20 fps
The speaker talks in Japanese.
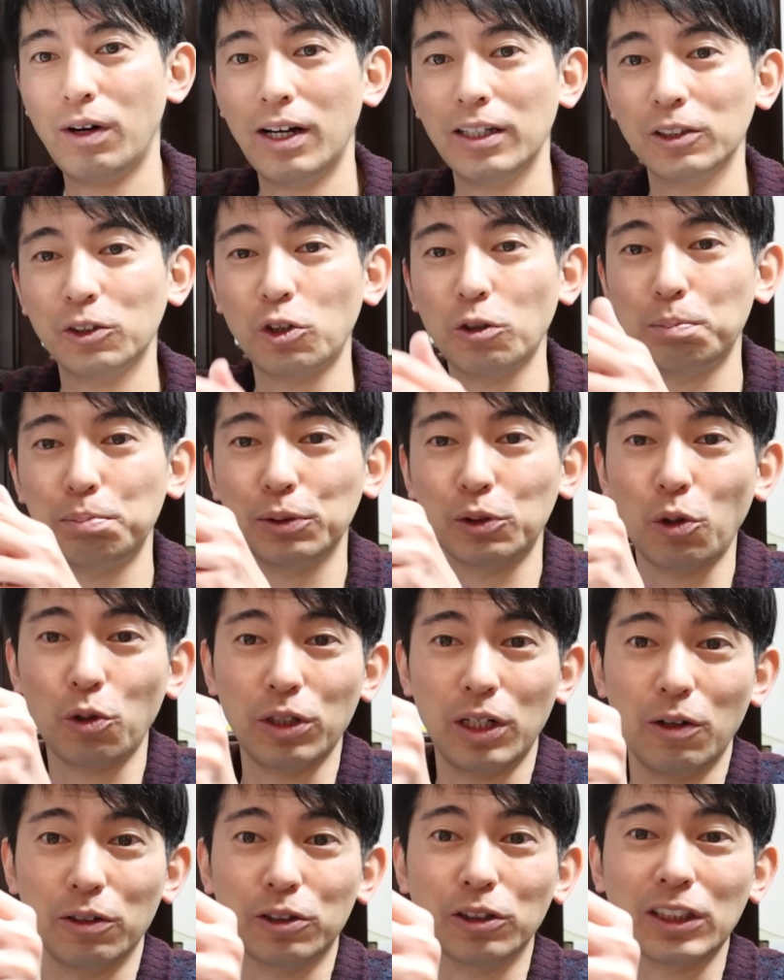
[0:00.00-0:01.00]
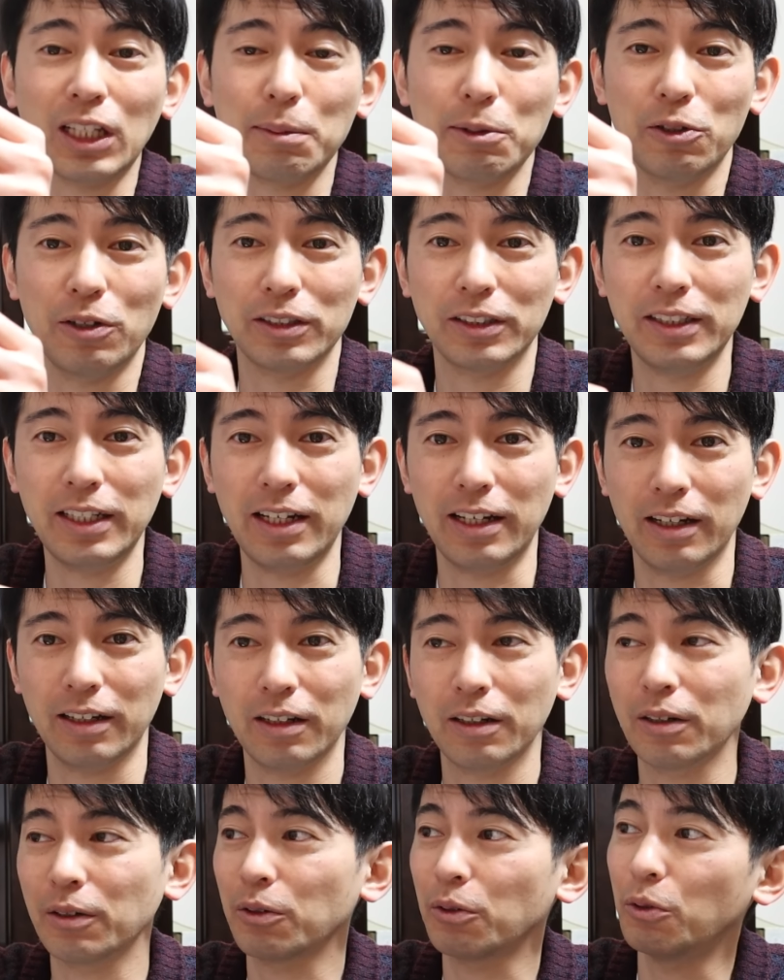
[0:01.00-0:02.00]
ワンストップ特例をするためのですね、
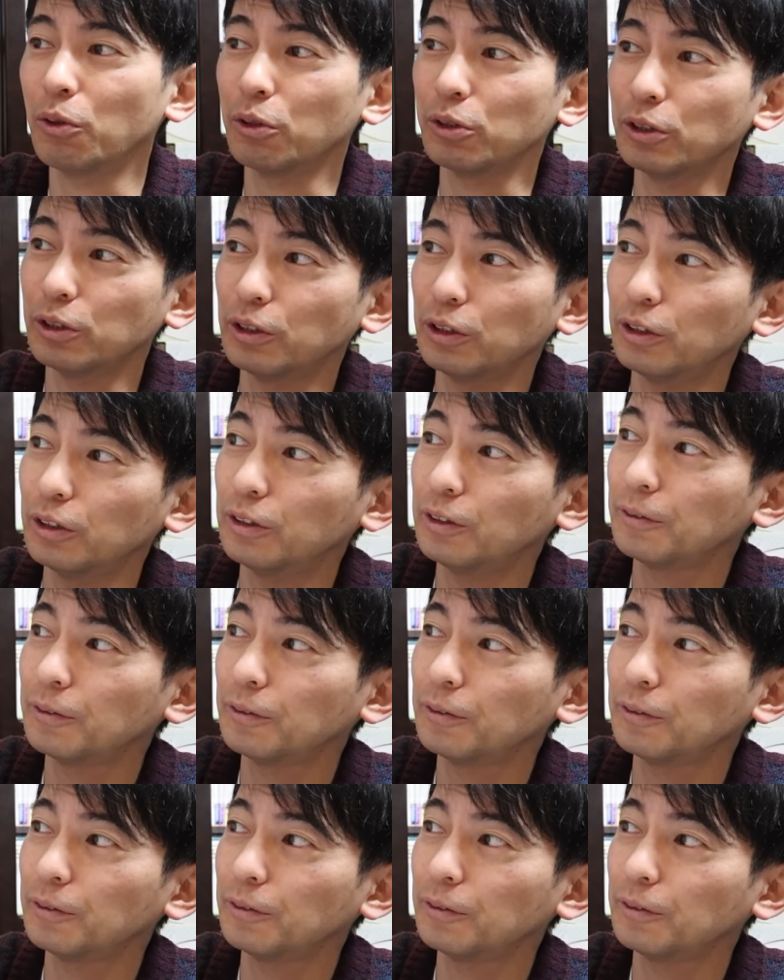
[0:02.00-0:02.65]
こうい